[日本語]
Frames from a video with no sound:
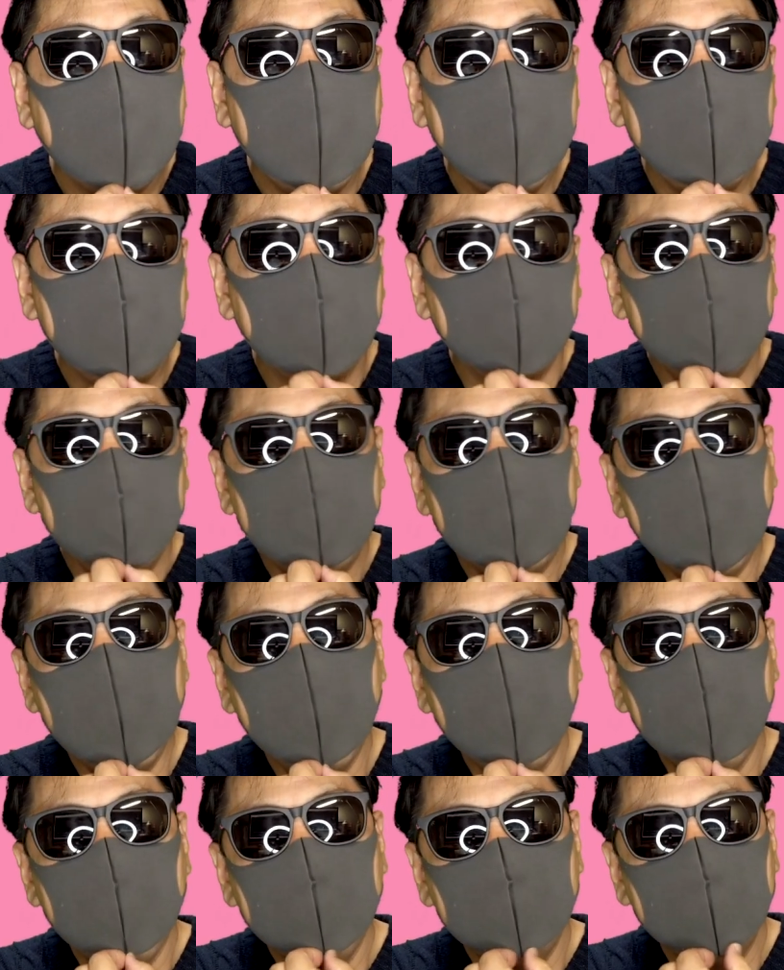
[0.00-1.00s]
なんでしょう、
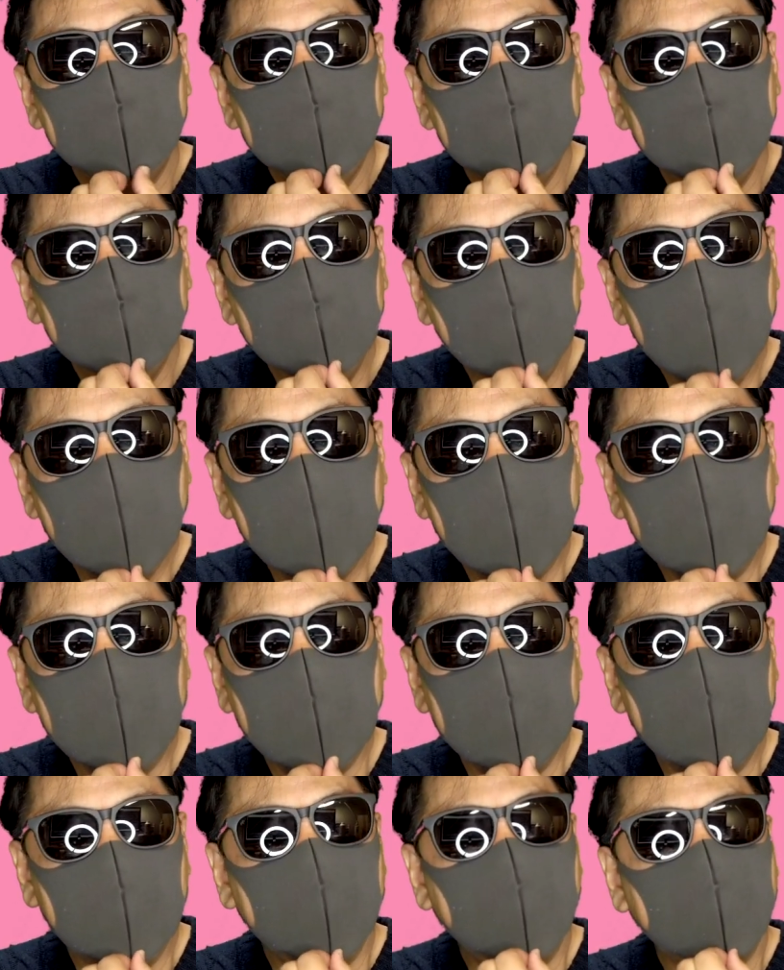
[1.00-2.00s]
歌の上手い
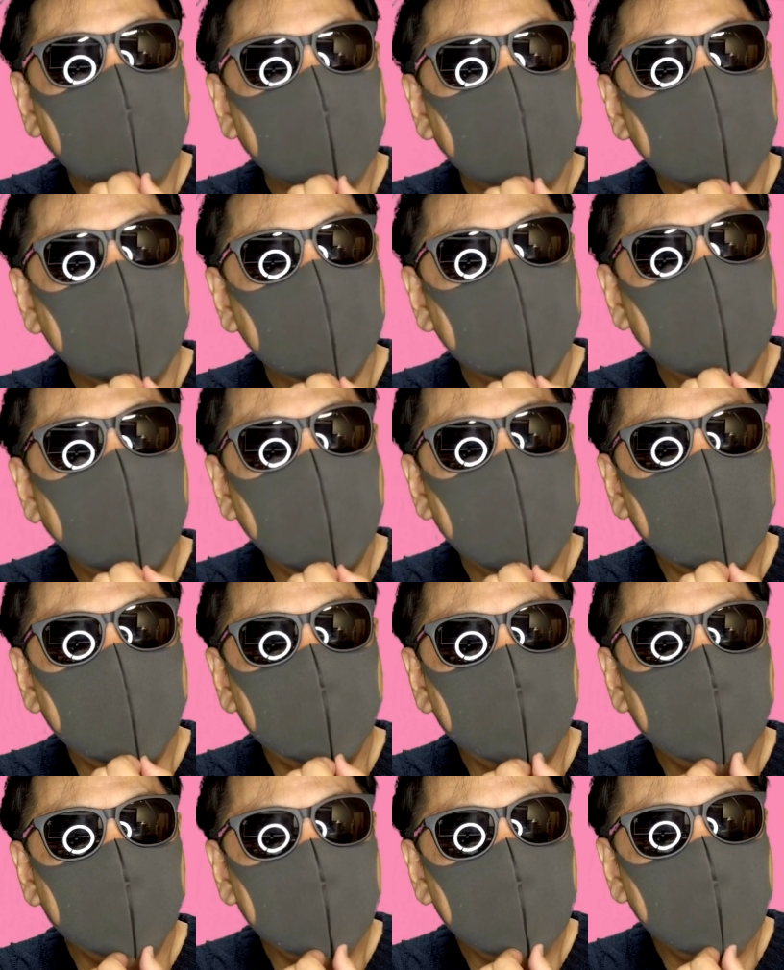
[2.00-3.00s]
下手では、上
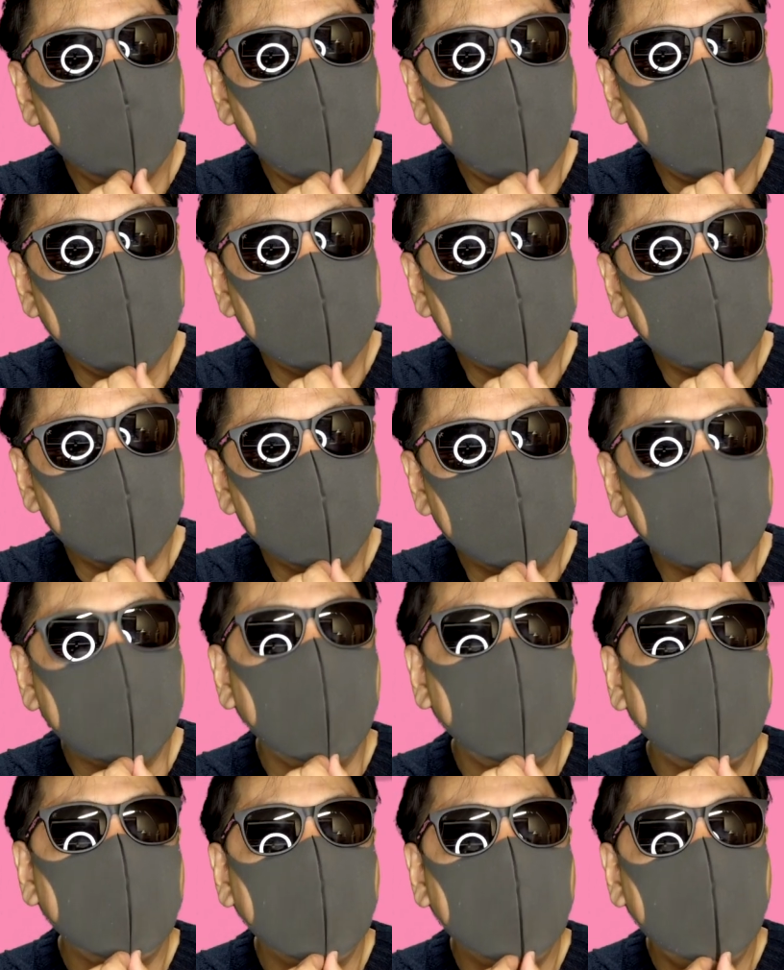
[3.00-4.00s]
手い部類には入らず、どっち
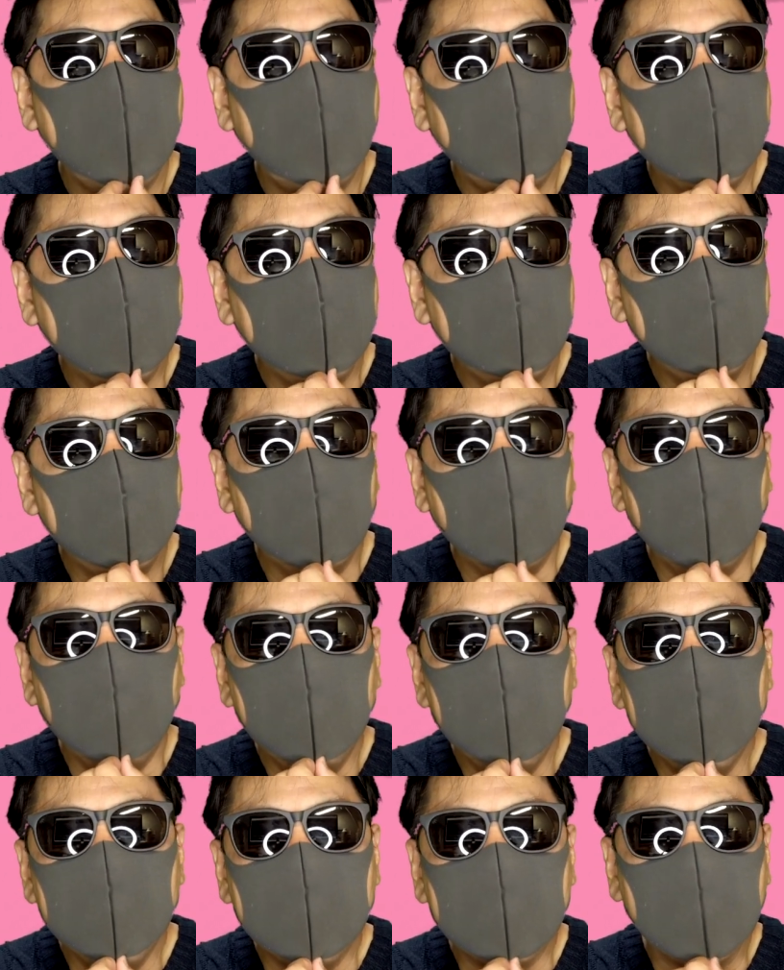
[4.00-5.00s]
かというと下手側に行くと
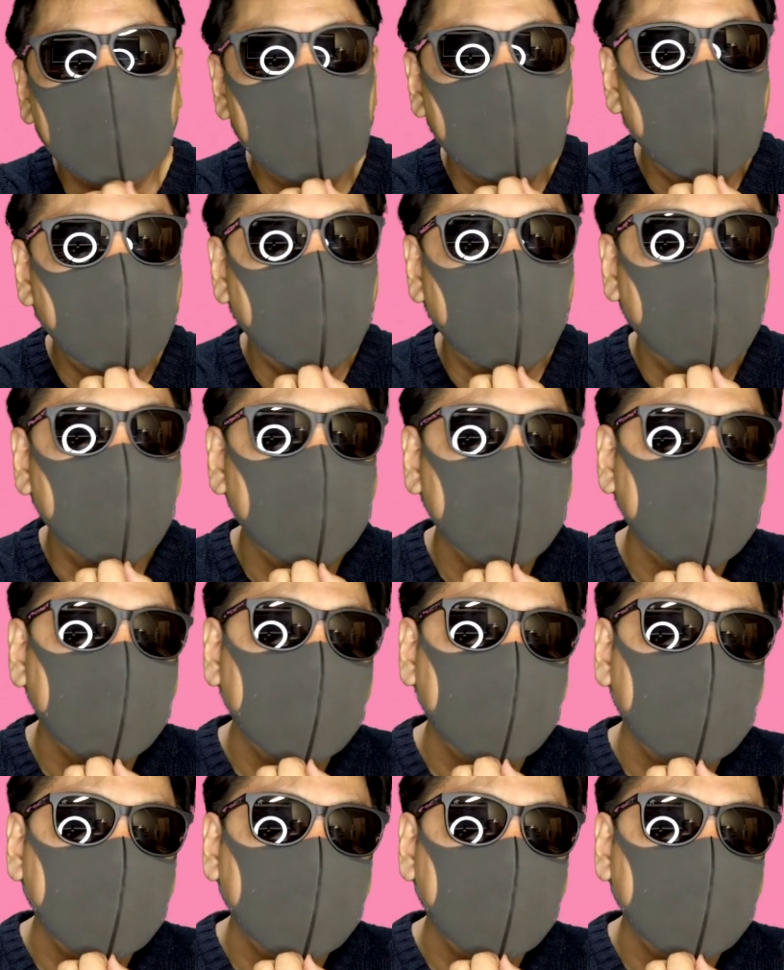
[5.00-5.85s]
思うんですけど、